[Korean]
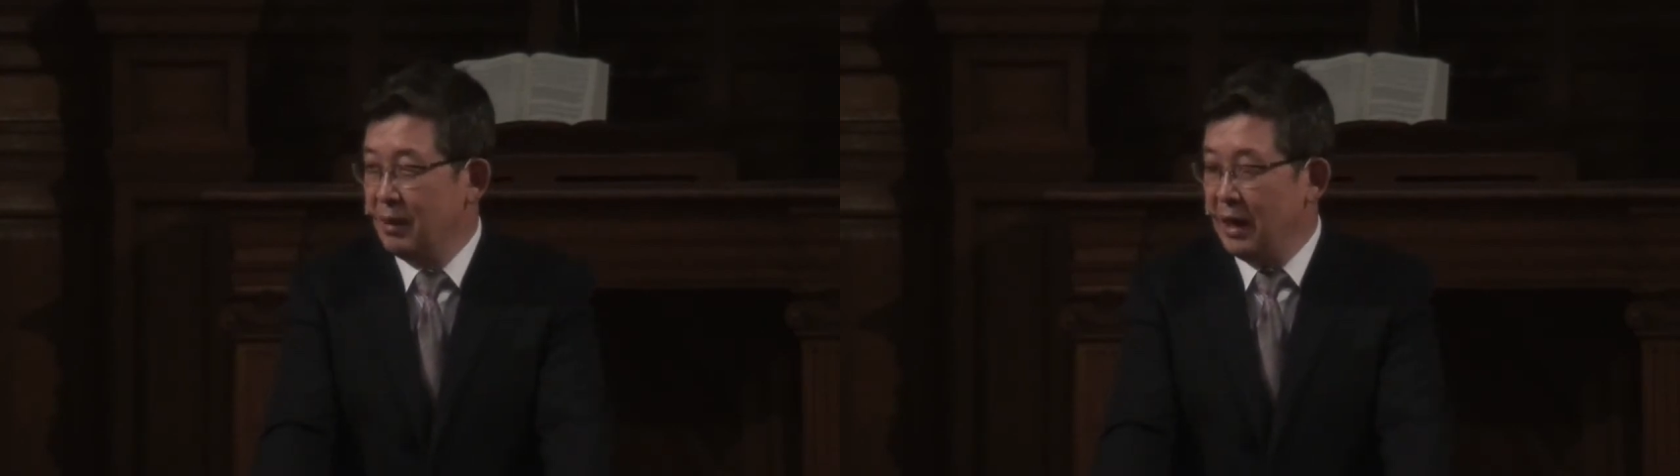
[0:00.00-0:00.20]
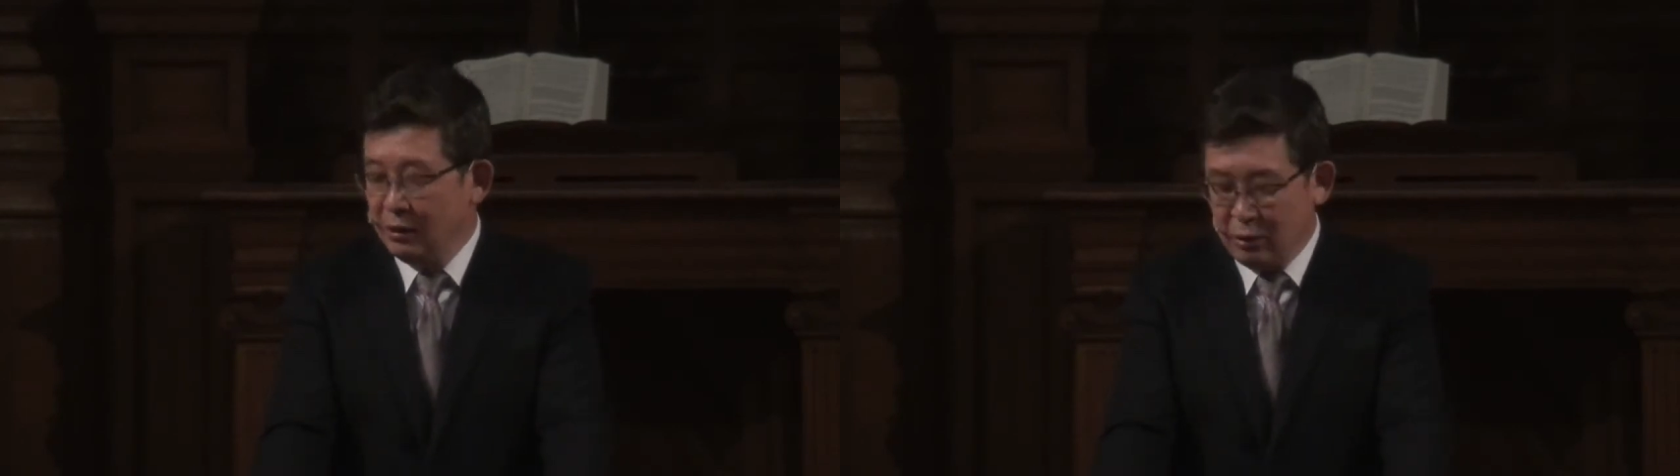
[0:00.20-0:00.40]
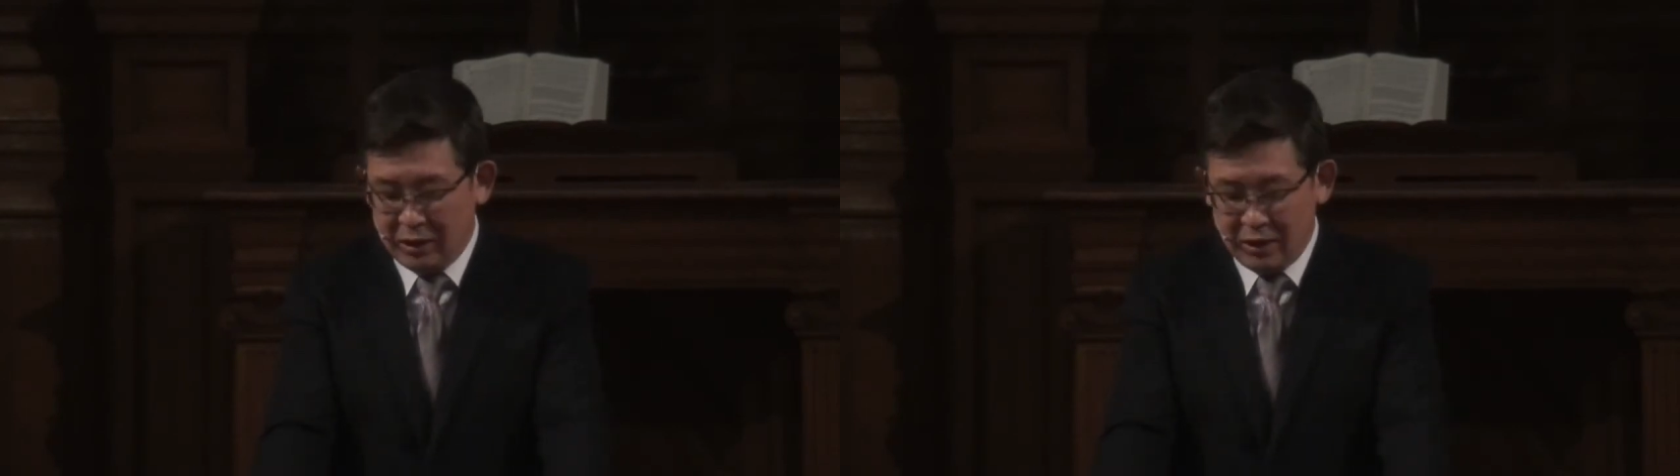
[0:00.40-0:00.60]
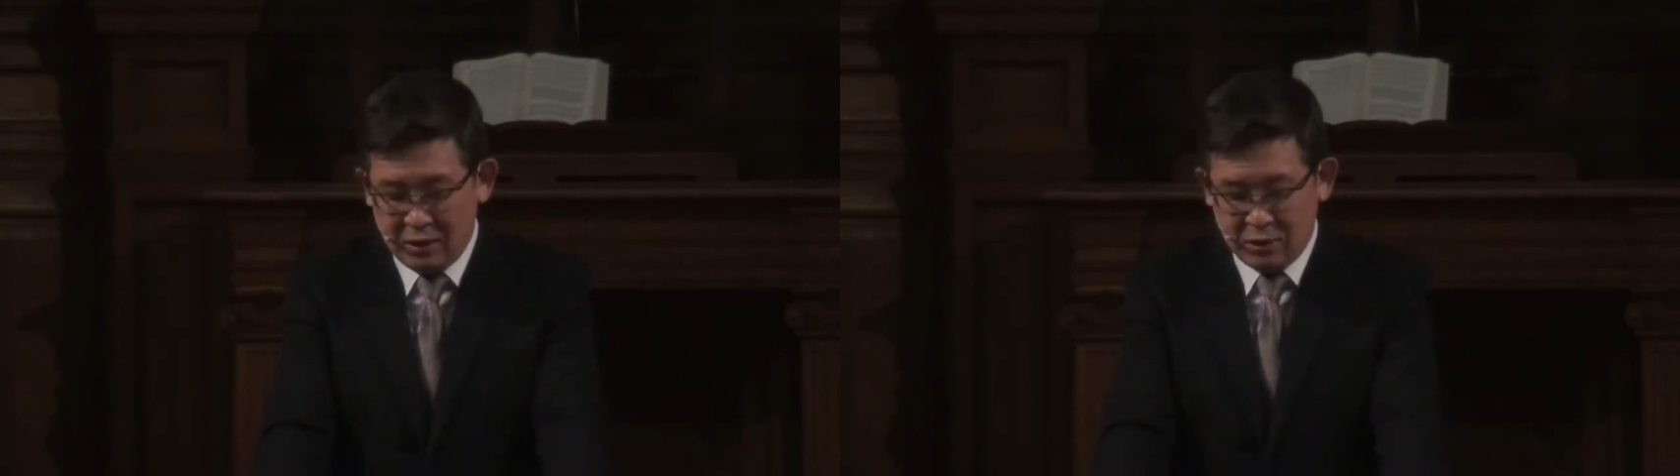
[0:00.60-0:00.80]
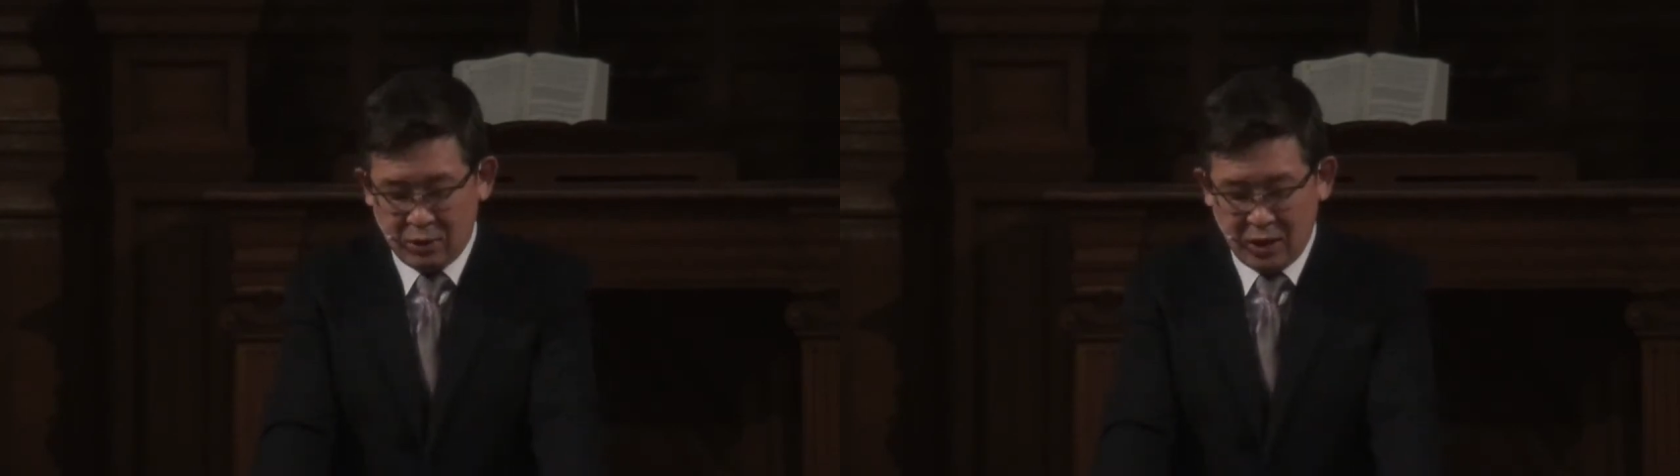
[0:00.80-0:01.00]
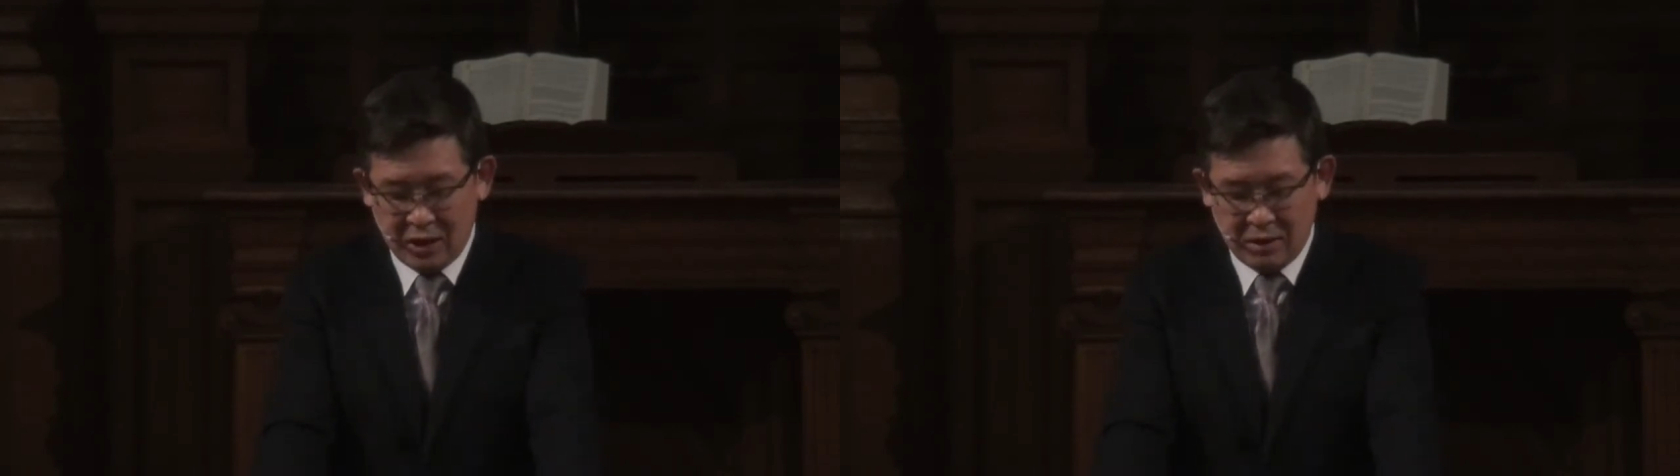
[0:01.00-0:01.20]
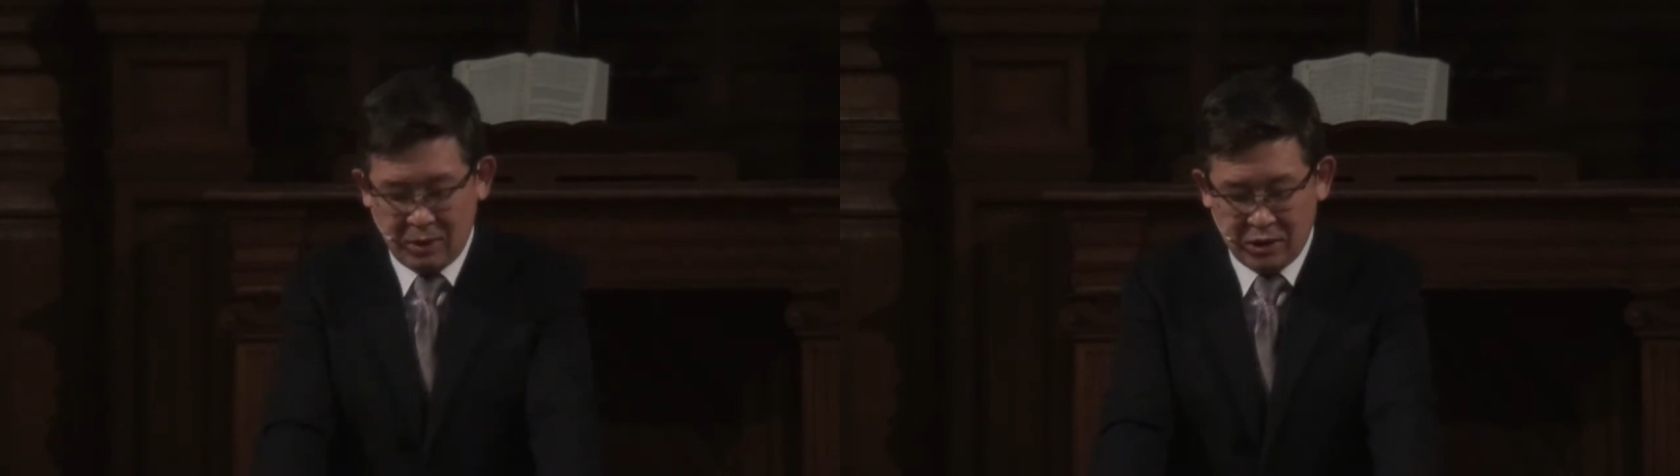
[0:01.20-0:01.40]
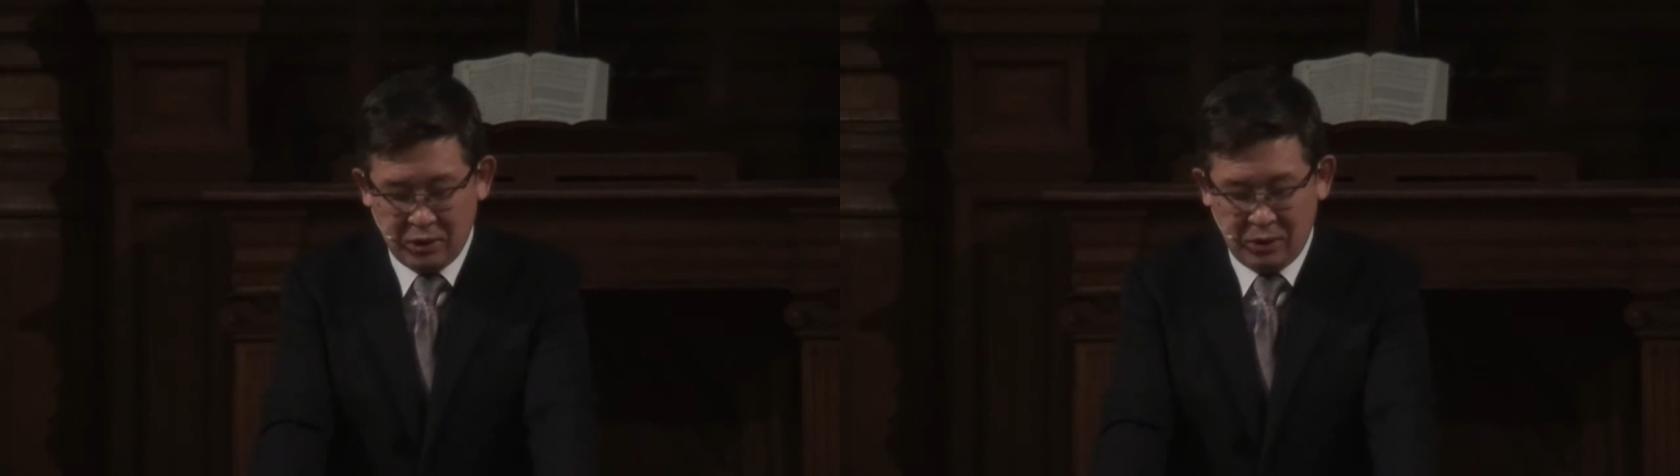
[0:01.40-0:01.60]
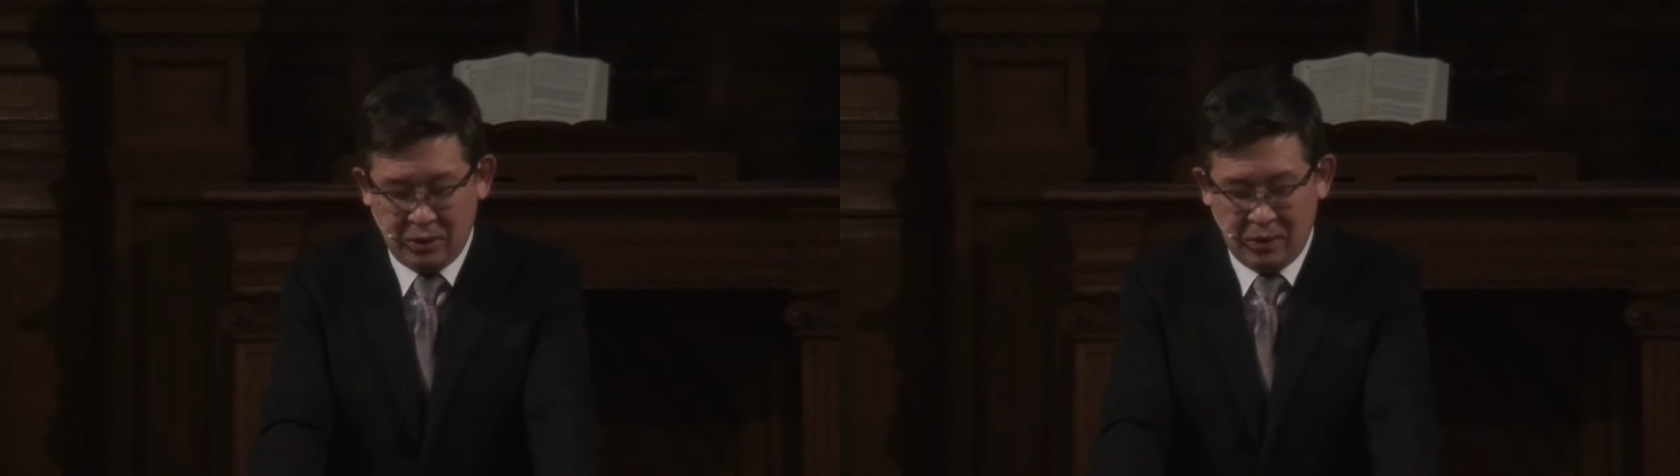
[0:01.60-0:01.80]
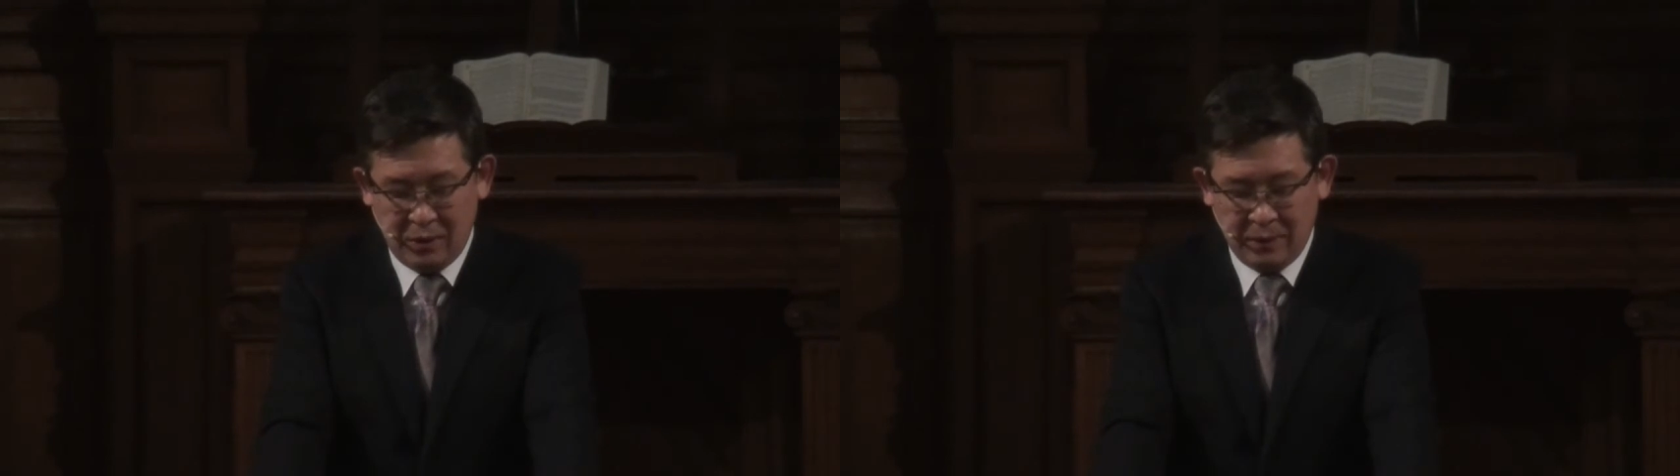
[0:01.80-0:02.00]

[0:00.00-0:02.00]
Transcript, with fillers: 말도 안 되는 소리 하지 마시오.